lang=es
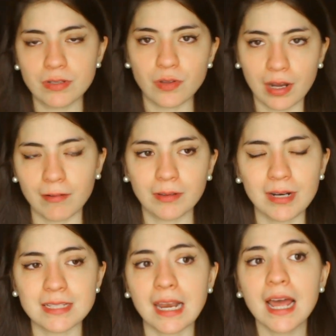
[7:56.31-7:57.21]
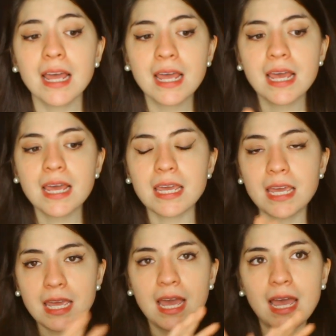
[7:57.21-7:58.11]
Estoy grabando en la sala
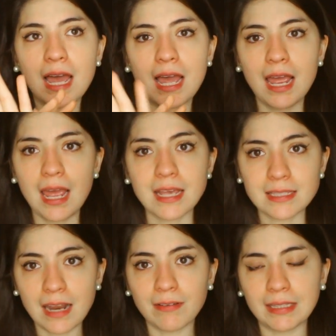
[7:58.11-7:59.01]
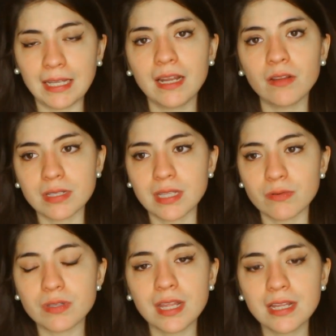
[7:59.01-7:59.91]
y está la ventana donde
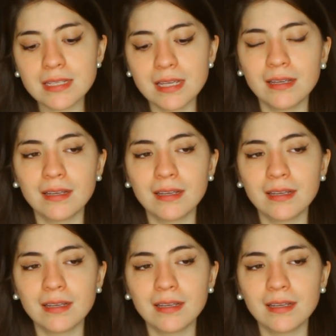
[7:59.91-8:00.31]
están ustedes